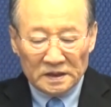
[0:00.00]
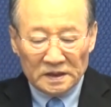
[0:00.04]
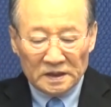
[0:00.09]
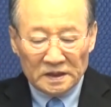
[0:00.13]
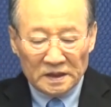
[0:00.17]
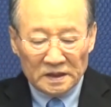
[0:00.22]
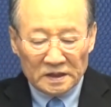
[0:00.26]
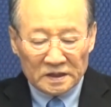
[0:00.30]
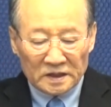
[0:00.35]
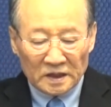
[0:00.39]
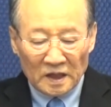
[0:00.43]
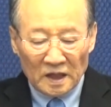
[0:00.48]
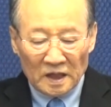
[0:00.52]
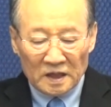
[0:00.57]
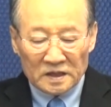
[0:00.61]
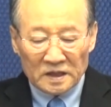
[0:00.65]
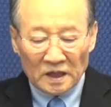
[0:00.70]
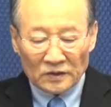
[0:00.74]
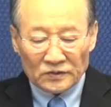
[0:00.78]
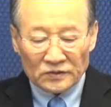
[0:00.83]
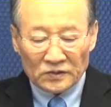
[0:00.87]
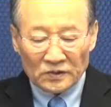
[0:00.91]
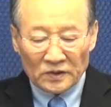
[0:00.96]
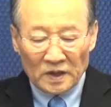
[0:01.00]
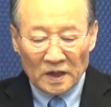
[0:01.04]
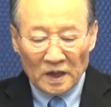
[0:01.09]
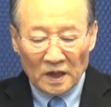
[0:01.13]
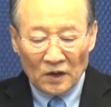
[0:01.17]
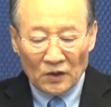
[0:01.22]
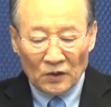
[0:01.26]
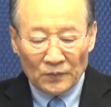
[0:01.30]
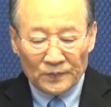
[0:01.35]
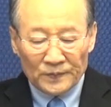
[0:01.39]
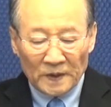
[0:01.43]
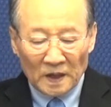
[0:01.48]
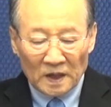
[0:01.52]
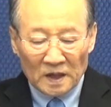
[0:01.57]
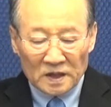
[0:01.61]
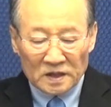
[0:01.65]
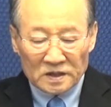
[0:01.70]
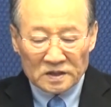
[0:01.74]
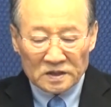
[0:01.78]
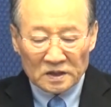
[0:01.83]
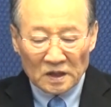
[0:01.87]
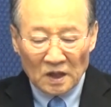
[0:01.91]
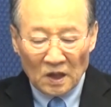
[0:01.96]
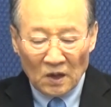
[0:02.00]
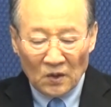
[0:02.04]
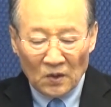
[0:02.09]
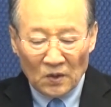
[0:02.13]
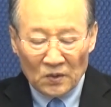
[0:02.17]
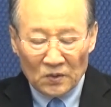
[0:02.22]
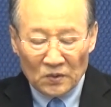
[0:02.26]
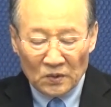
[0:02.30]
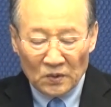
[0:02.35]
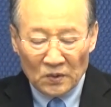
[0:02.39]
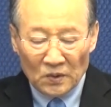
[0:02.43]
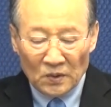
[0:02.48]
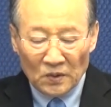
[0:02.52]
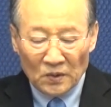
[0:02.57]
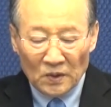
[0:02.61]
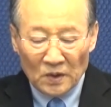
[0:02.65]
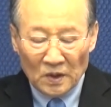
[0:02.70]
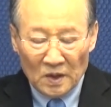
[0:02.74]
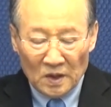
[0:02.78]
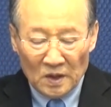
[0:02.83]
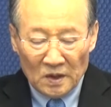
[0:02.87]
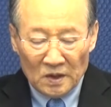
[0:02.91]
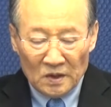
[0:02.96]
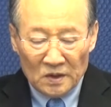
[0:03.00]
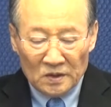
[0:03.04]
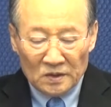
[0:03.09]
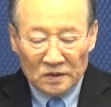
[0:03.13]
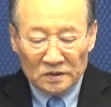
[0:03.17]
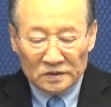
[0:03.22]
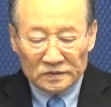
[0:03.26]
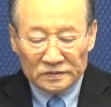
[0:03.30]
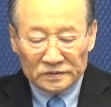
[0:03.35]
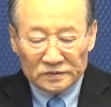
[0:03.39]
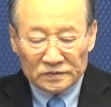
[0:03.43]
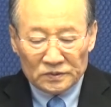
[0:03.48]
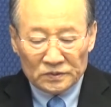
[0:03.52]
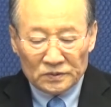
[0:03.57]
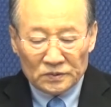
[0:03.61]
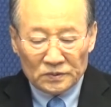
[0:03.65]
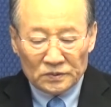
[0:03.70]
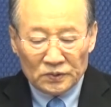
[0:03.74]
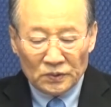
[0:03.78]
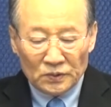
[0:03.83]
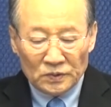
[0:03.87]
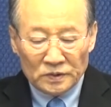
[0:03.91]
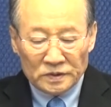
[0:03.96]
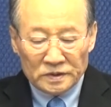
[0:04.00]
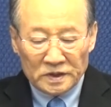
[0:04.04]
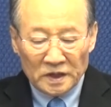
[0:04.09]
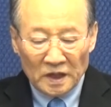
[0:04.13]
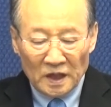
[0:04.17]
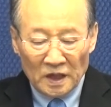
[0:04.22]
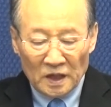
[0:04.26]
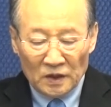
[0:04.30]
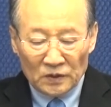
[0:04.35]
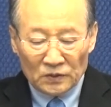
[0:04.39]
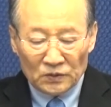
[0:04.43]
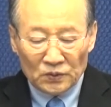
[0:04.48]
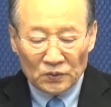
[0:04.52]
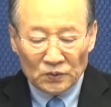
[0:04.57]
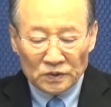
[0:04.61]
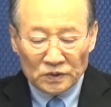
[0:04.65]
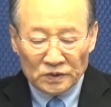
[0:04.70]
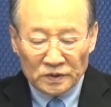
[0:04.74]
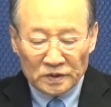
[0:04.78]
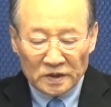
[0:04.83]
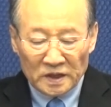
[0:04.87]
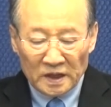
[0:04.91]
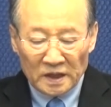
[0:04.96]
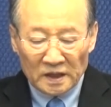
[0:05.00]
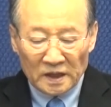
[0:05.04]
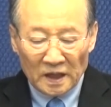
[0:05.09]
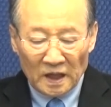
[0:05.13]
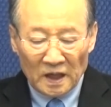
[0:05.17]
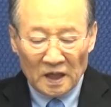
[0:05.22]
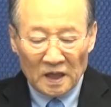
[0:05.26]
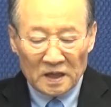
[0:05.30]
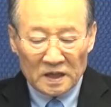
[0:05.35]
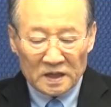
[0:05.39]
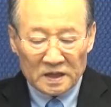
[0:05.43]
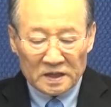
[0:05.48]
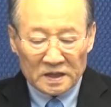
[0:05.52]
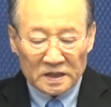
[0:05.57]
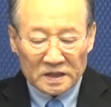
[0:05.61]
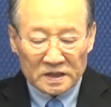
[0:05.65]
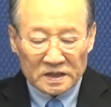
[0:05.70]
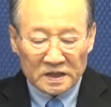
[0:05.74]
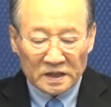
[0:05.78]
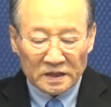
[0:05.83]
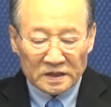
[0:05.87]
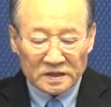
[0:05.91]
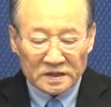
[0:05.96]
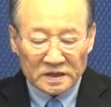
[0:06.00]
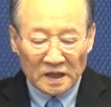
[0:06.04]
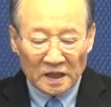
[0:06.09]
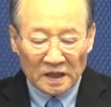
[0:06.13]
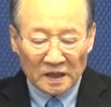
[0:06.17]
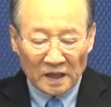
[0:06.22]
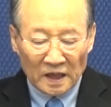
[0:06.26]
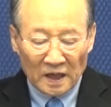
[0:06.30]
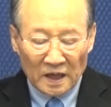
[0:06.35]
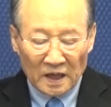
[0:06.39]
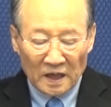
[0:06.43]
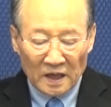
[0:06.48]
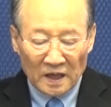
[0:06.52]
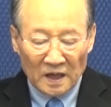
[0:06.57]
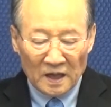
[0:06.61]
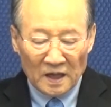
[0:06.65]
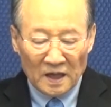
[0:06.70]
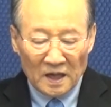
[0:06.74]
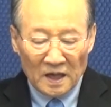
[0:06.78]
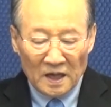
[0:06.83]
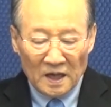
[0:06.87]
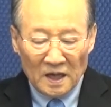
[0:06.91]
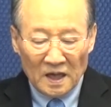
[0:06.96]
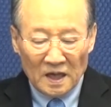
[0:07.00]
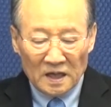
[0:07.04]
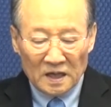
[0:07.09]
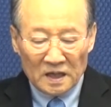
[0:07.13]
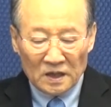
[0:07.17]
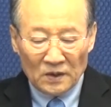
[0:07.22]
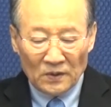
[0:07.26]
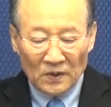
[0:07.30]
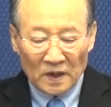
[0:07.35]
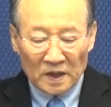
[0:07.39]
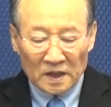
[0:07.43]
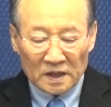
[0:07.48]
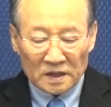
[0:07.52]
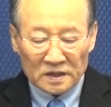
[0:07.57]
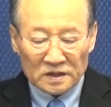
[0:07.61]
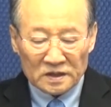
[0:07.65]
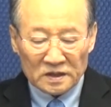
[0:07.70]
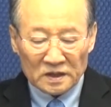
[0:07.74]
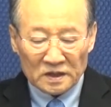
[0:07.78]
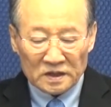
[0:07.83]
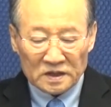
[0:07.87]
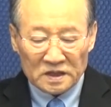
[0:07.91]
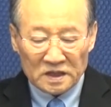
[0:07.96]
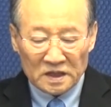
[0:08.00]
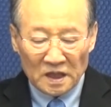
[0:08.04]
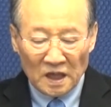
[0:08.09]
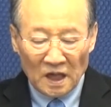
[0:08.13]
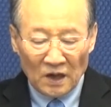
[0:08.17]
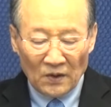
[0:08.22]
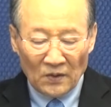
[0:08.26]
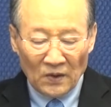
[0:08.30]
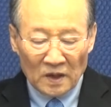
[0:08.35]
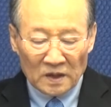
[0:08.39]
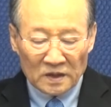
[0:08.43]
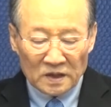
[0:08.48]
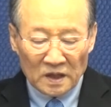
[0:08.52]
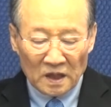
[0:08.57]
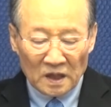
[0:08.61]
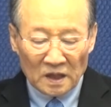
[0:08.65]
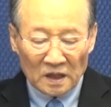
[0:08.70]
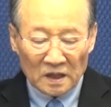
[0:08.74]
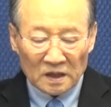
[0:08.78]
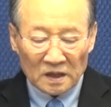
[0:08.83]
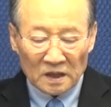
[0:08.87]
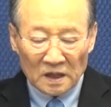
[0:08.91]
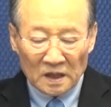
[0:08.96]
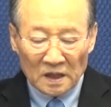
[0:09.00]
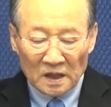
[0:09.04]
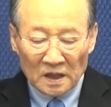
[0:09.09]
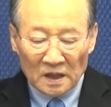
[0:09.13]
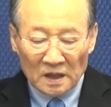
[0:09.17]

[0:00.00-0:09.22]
이스라엘 자손이 애굽 땅에서 나온 후 둘째 둘째 달 첫째 날에 여호와께서 시내 광양